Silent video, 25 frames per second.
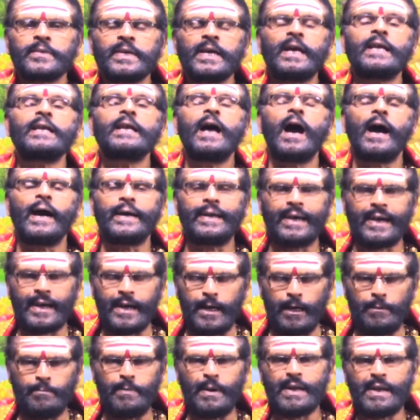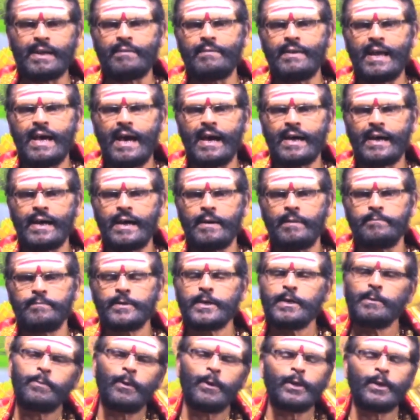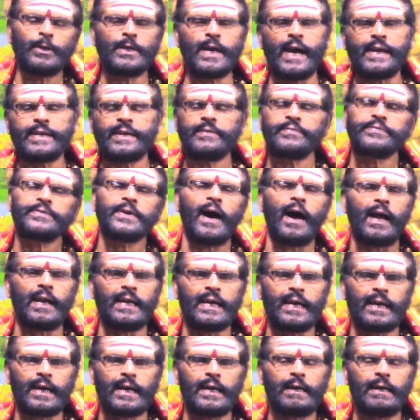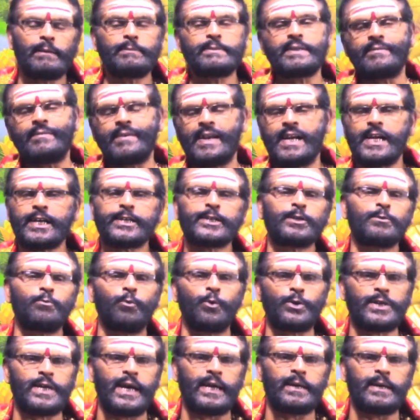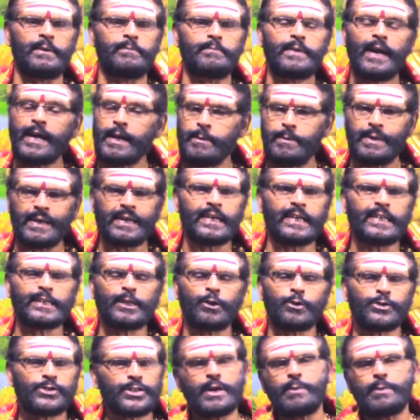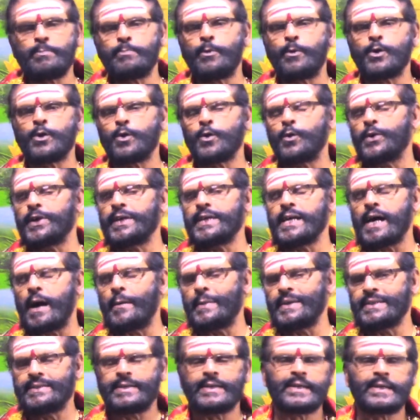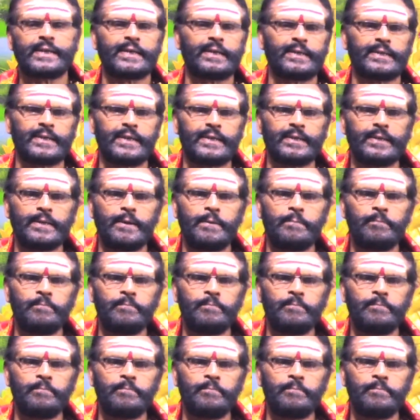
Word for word: எல்லா இடங்களிலும் பரவலாக இப்பொழுது அனைத்து ஆலயங்களிலும் இந்த வரலட்சுமி பூஜை நடைபெறுகின்ற ஒரு சிறப்போடு கூடியதாக அமைந்திருக்கின்றது